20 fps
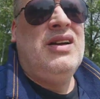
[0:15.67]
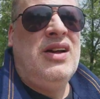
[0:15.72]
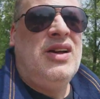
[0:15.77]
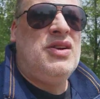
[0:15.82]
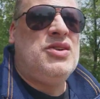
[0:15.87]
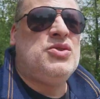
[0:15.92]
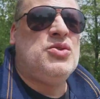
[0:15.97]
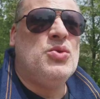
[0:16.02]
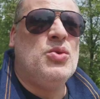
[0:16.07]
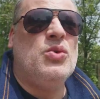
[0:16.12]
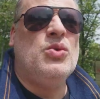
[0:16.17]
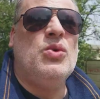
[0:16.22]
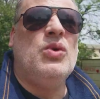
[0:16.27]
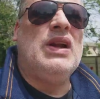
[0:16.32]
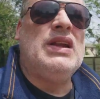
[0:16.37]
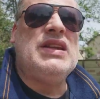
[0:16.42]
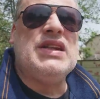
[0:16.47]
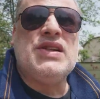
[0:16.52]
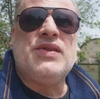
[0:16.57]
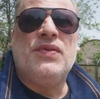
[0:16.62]

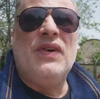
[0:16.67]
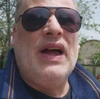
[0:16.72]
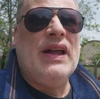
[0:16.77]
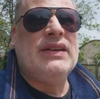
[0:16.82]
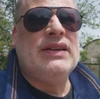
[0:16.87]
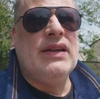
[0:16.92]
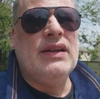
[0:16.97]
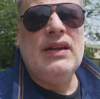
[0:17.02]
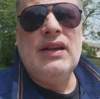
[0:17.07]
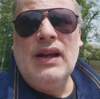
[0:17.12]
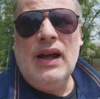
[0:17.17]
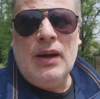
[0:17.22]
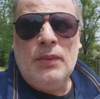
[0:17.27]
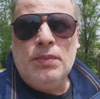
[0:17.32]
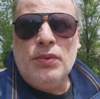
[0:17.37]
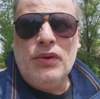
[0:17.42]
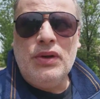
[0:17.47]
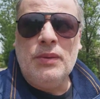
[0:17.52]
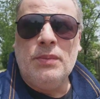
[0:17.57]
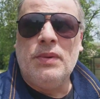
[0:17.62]
sulla disfatta di
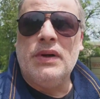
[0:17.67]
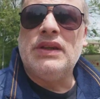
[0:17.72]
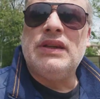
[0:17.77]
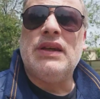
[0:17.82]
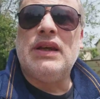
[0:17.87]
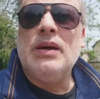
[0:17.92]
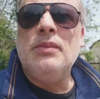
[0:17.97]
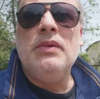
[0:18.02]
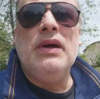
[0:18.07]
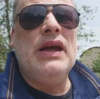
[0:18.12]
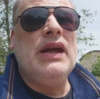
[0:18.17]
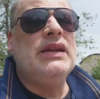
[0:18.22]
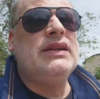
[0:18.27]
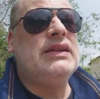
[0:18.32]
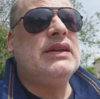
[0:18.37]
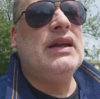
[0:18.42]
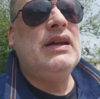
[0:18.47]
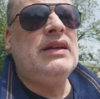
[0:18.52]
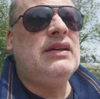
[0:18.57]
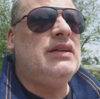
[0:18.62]
Napoli
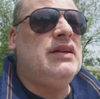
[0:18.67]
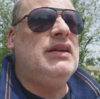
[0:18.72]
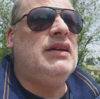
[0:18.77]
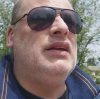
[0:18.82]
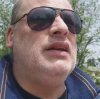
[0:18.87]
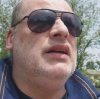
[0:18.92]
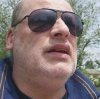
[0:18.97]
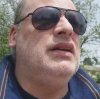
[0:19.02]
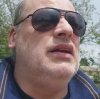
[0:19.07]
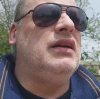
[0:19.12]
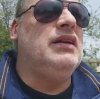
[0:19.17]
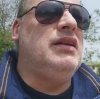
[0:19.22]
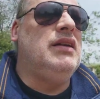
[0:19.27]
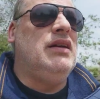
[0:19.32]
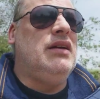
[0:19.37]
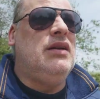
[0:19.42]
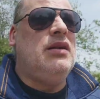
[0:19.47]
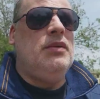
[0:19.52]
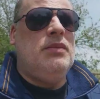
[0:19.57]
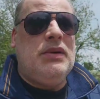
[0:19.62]
praticamente
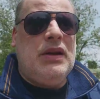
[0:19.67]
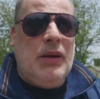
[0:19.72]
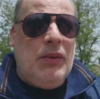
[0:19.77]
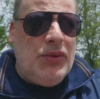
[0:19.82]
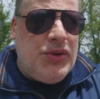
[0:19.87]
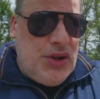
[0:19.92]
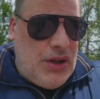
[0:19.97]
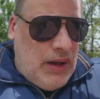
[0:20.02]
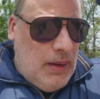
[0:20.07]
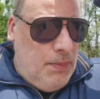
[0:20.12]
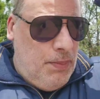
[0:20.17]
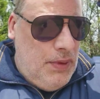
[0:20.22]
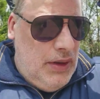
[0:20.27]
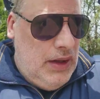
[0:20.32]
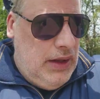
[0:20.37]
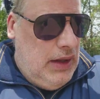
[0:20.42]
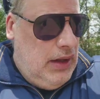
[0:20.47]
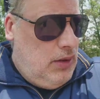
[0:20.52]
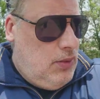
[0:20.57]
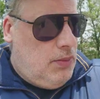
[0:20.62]
eh, il
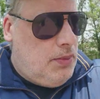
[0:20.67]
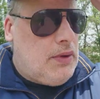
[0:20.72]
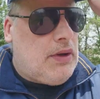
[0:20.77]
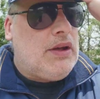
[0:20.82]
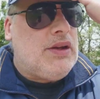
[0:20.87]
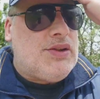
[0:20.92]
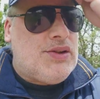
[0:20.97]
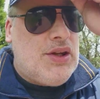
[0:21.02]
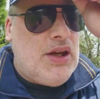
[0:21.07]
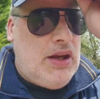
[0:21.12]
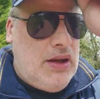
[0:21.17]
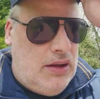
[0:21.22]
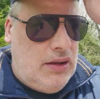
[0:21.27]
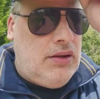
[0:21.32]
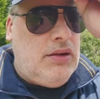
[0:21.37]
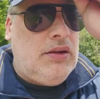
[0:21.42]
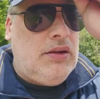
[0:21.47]
cappellino perché c'è